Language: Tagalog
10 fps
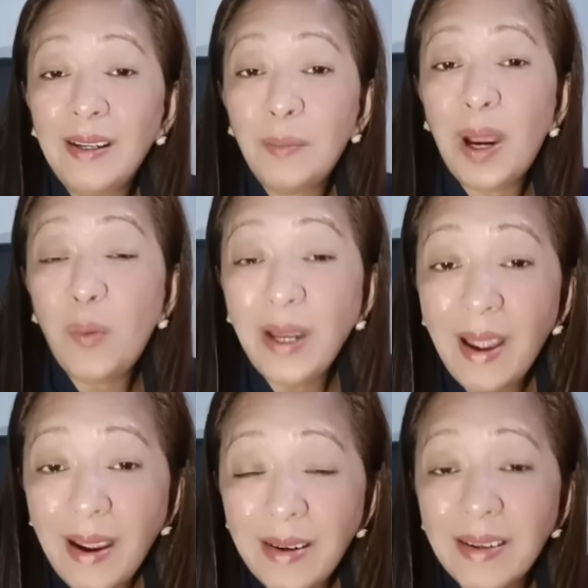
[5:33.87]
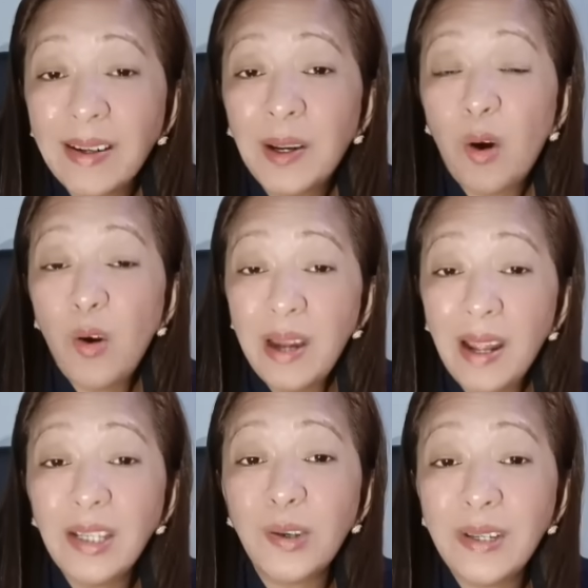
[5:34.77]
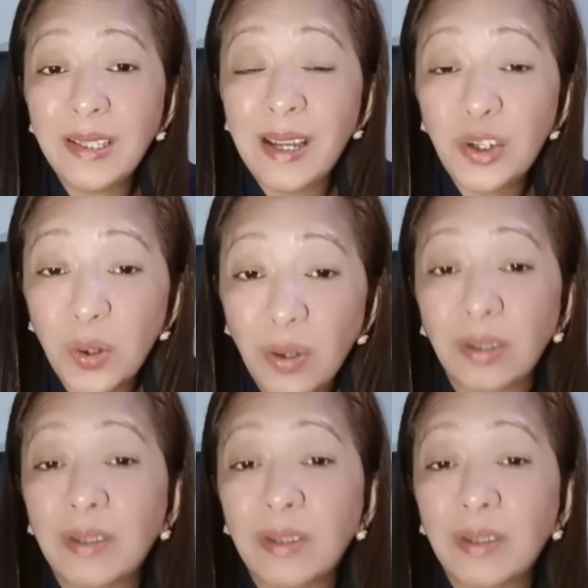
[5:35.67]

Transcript: bawal yan. Online solicitation.